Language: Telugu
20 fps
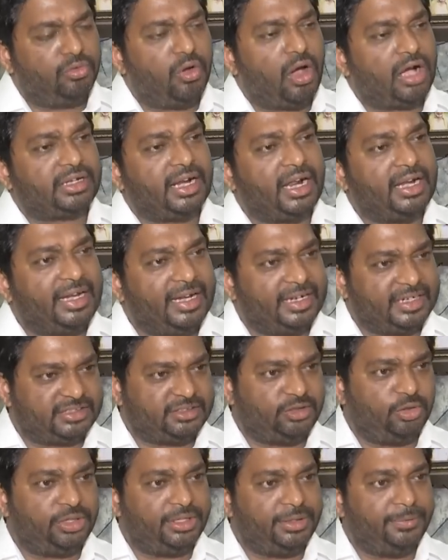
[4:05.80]
డోక్రా
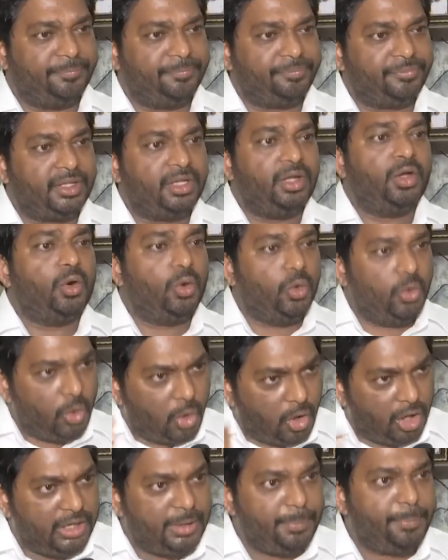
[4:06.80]
లీడర్స్ తోటి
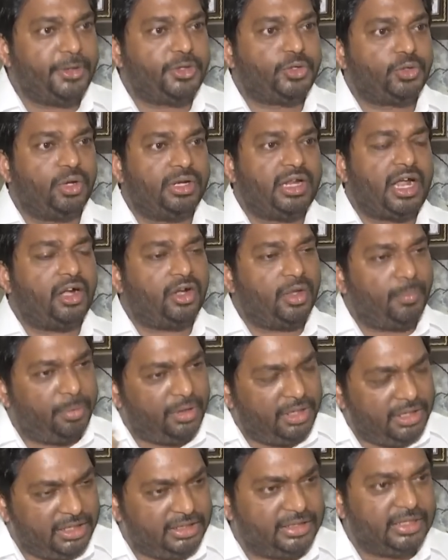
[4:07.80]
లోన్లు ఇప్పించుకొని ఆ
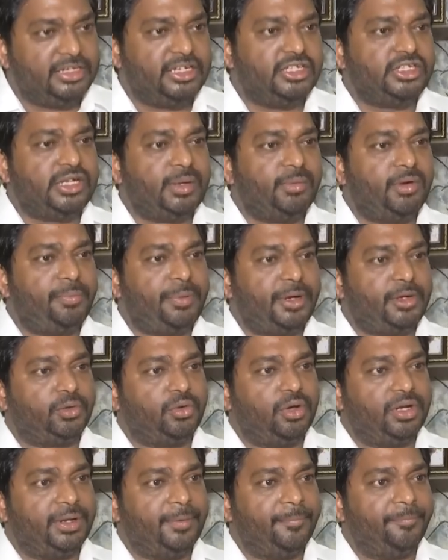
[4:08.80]
డబ్బులు నీ నీ జేబులో
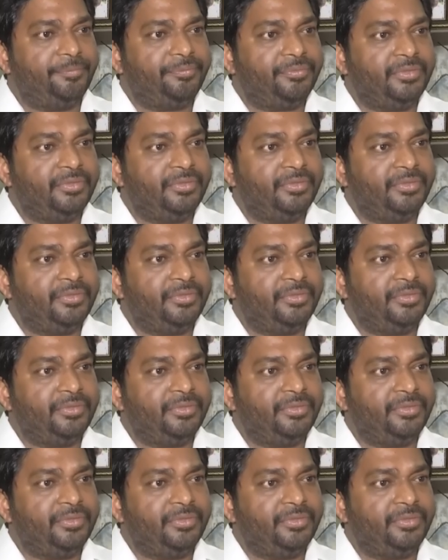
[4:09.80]
పెట్టుకొని